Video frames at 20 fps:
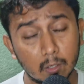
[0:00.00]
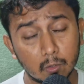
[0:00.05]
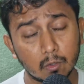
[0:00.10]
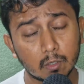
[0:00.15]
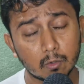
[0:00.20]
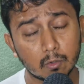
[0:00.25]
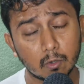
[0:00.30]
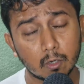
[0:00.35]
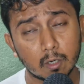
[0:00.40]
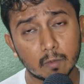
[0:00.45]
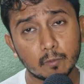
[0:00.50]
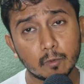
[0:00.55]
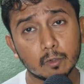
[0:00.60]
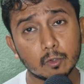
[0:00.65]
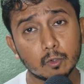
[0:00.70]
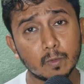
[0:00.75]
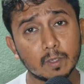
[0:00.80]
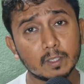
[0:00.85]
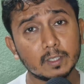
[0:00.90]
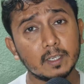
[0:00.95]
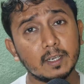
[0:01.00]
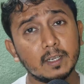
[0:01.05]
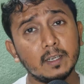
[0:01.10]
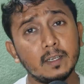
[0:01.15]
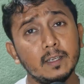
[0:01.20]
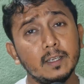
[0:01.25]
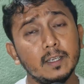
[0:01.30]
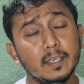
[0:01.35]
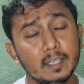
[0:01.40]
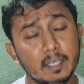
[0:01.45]
হার্ডওয়ার্ক করার পর তোমরা যারা
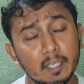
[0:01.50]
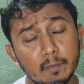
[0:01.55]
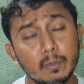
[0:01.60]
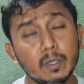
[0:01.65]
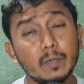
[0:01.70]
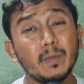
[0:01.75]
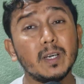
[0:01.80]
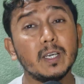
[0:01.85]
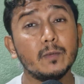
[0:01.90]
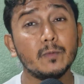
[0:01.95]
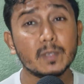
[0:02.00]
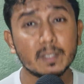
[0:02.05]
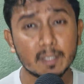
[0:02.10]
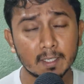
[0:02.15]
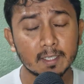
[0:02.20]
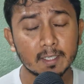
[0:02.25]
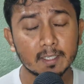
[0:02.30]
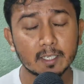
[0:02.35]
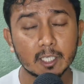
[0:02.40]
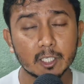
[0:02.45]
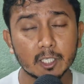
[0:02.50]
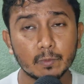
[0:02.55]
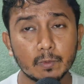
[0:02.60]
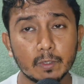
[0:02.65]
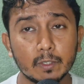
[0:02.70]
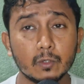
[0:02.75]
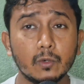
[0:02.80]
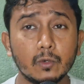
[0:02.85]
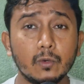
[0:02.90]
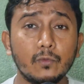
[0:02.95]
এম এ বা এমএসসিতে চান্স
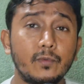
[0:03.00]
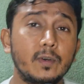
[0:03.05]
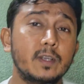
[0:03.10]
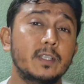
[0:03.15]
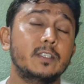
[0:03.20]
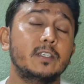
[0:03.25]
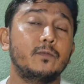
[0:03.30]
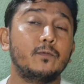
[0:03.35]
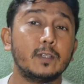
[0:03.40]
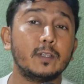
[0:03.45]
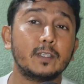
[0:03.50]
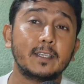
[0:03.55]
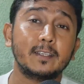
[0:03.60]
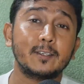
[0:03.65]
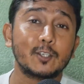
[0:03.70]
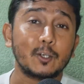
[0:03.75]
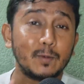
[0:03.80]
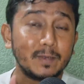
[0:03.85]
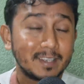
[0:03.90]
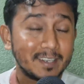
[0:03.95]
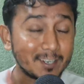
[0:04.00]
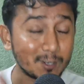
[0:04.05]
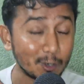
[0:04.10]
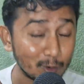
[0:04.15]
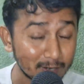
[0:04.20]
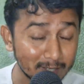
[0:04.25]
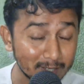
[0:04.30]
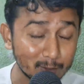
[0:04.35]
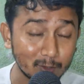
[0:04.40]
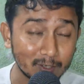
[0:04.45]
পেয়েছো ফার্স্ট অফ অল তাদের সবাইকে
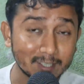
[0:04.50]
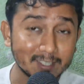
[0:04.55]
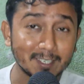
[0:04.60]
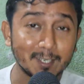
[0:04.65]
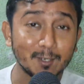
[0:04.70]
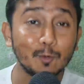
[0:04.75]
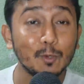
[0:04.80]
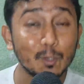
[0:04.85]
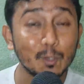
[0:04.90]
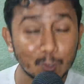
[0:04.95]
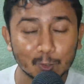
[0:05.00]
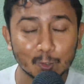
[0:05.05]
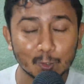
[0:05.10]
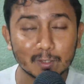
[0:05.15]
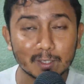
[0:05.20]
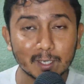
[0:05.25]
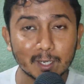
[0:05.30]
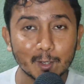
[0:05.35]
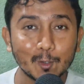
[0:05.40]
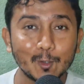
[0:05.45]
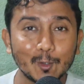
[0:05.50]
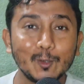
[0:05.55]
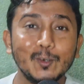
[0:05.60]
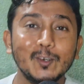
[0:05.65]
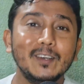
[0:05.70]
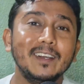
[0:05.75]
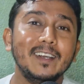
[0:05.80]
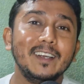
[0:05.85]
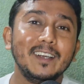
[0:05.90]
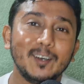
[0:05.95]
কংগ্রাচুলেশন অভিনন্দন থাকলো
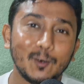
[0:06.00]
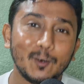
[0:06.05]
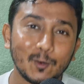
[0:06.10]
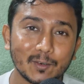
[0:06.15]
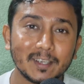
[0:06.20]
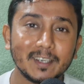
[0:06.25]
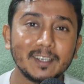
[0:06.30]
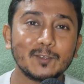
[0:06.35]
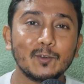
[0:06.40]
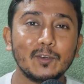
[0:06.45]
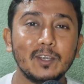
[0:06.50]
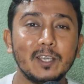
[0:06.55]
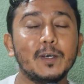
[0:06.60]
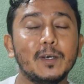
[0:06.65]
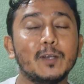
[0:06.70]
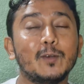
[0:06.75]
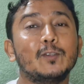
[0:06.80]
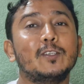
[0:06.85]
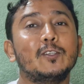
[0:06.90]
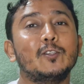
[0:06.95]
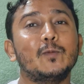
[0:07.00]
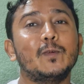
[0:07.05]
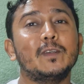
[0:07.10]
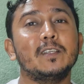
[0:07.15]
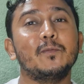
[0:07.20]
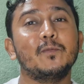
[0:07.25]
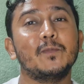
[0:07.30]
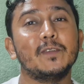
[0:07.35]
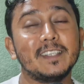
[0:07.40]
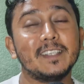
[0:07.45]
ওকে তো এবার হচ্ছে
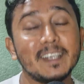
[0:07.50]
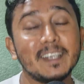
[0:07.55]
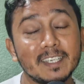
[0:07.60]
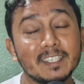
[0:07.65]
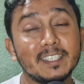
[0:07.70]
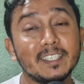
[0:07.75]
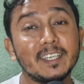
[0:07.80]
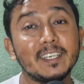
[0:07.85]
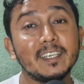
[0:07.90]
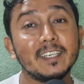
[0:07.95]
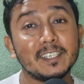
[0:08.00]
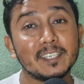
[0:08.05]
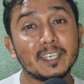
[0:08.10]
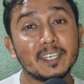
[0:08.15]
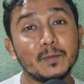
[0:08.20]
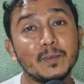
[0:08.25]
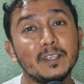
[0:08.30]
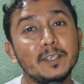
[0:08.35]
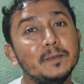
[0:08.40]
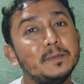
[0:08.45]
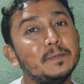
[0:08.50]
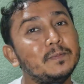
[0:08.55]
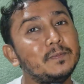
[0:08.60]
তোমাদের প্রেসিডেন্সিয়াল হিসাবে